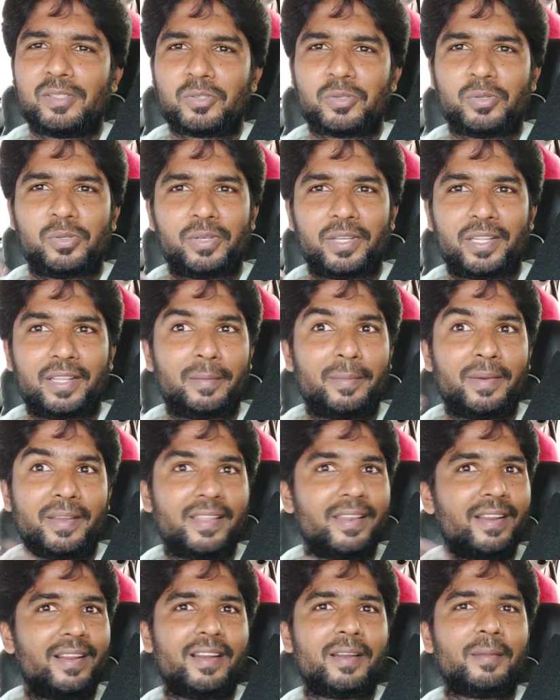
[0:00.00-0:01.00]
ஸோ எந்த
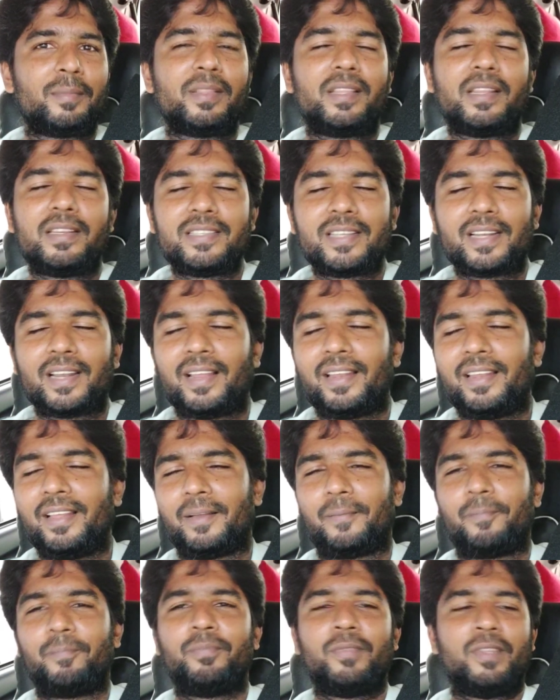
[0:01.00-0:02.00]
மாதிரி இருக்குன்னு நம்ம தெரிஞ்சுக்கலாம்
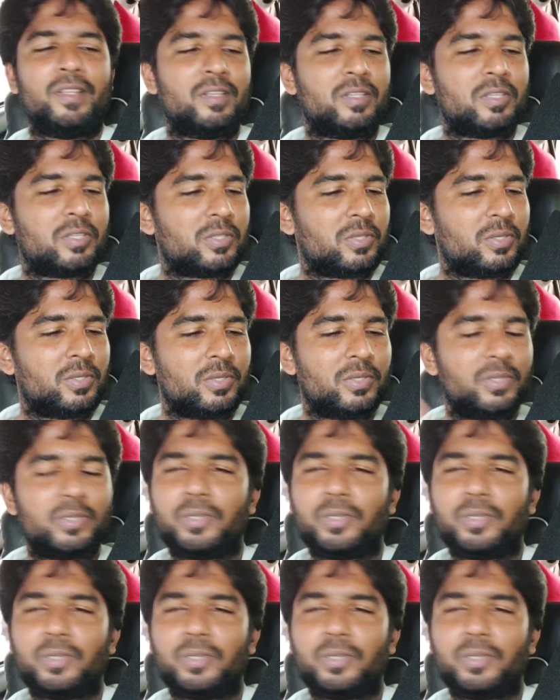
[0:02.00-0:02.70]
இல்லையா ஸோ